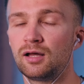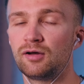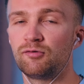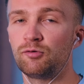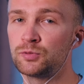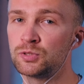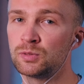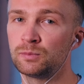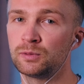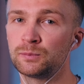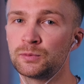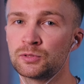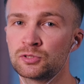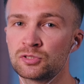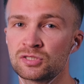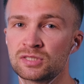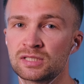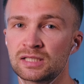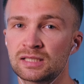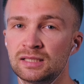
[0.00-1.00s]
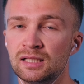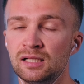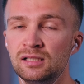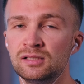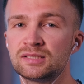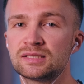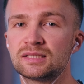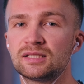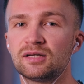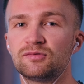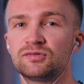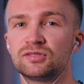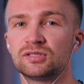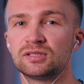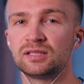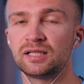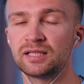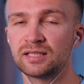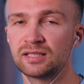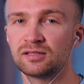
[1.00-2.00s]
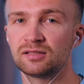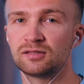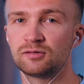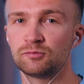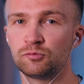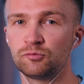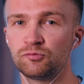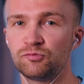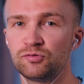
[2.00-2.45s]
В общем, подписывайтесь на канал, ставьте лайки этому